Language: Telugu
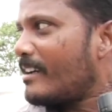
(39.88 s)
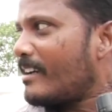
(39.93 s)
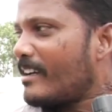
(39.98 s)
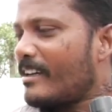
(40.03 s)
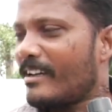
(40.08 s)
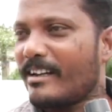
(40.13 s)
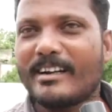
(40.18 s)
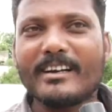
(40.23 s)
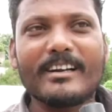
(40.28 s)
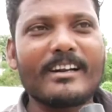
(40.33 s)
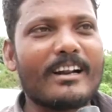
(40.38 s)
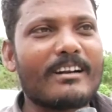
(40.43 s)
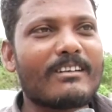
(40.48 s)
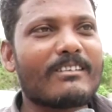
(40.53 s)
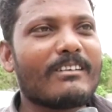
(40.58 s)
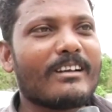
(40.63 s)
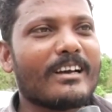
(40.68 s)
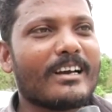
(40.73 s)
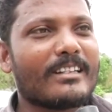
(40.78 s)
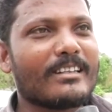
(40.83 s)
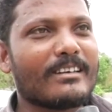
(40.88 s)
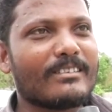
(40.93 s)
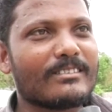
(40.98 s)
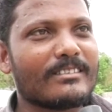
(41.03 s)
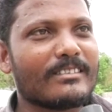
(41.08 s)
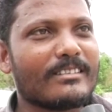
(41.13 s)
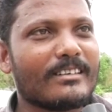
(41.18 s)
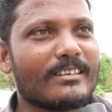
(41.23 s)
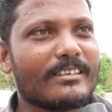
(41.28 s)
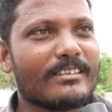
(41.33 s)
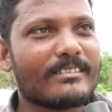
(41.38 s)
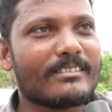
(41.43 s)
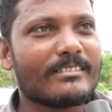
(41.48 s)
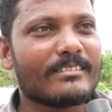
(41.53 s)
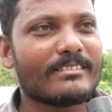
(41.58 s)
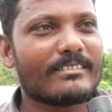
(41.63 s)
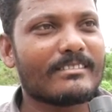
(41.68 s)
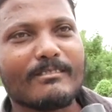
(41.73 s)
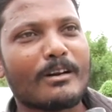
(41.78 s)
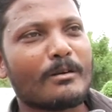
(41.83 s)
అంటే ఇంకా నెల రోజులే కదా అవుతుంది
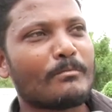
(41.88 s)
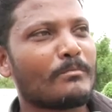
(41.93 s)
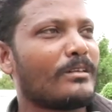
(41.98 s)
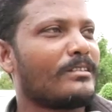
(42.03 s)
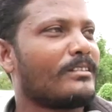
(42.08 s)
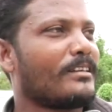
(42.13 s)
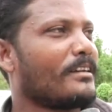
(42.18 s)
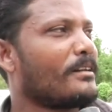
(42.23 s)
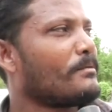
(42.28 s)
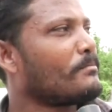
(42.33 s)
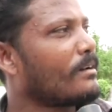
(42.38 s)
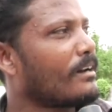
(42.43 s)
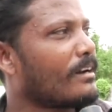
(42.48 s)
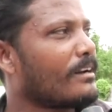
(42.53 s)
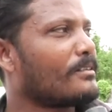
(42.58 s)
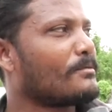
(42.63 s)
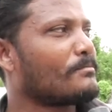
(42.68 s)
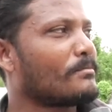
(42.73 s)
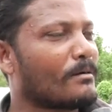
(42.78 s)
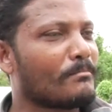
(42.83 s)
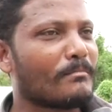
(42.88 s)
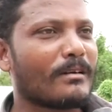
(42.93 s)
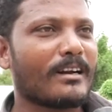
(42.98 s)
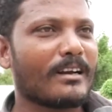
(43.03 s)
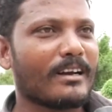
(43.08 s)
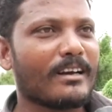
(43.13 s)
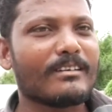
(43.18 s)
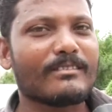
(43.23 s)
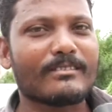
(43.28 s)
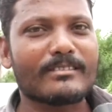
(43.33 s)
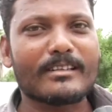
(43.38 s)
వన్ మంత్ అయినా పర్లేదు బ్రహ్మాండంగానే